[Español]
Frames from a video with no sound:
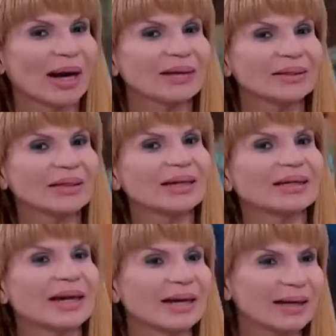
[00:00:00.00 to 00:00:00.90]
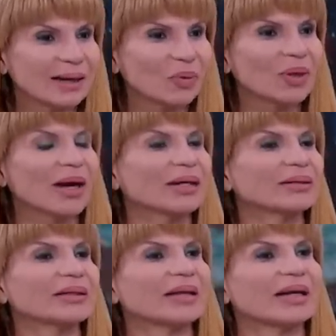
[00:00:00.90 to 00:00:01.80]
Así que tienen que
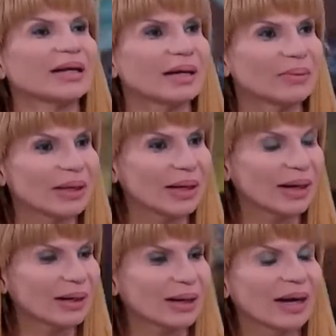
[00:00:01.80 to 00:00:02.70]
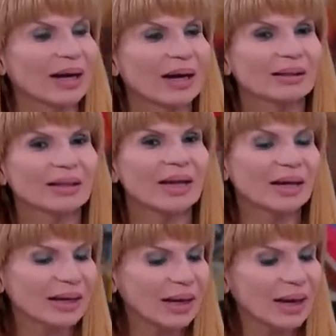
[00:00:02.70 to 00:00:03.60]
cuidarse, tienen que brincarla,
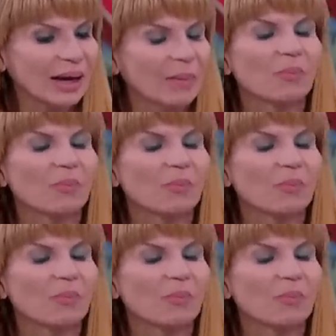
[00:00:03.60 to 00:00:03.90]
tienen que...